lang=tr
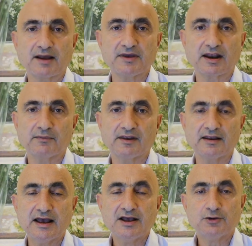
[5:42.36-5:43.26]
para
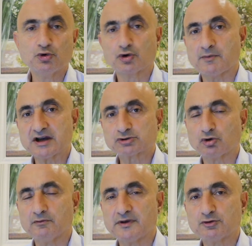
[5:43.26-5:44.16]
biriminin euro başta
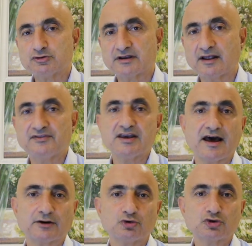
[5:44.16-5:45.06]
olmak üzere
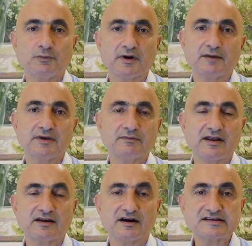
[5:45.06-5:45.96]
diğer güçlü para
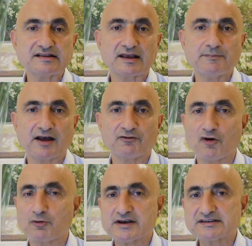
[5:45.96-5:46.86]
birimleri karşısındaki
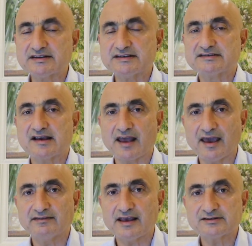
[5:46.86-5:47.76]
performansını izleyen
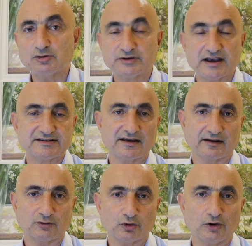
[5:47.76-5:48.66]
endeks yüksek
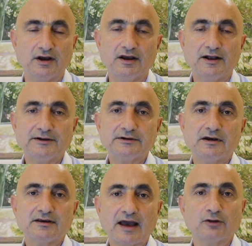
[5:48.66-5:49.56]
seyrediyor.
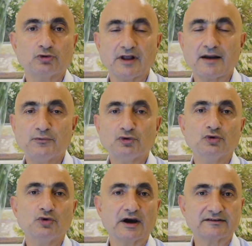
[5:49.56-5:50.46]
Yani dolar
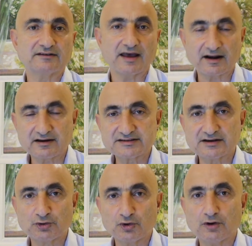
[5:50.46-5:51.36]
bütün dünyada değer
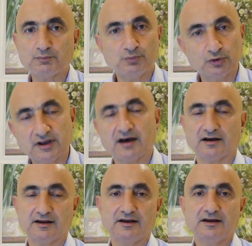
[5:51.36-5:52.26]
kazanıyor. Bu
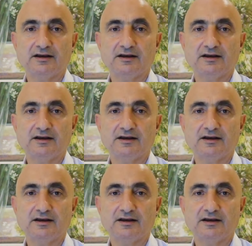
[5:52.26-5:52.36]
da